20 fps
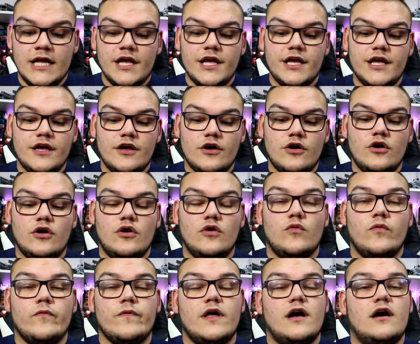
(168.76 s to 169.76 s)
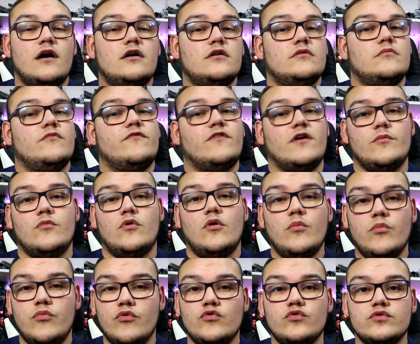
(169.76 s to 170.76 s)
Et euh, on a on a vraiment
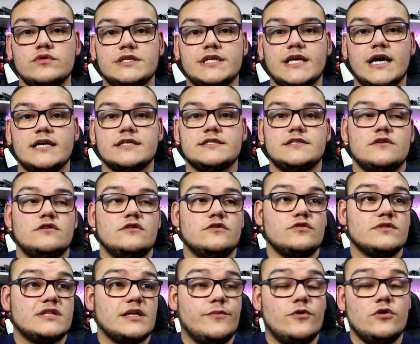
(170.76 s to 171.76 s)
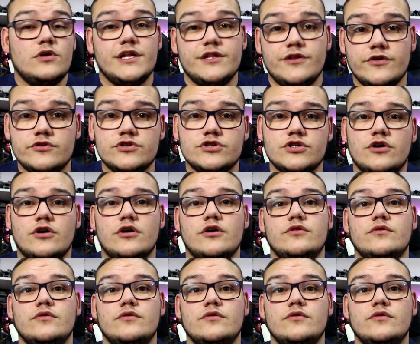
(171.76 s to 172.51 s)
beaucoup de cartes, euh, notamment les Dangers,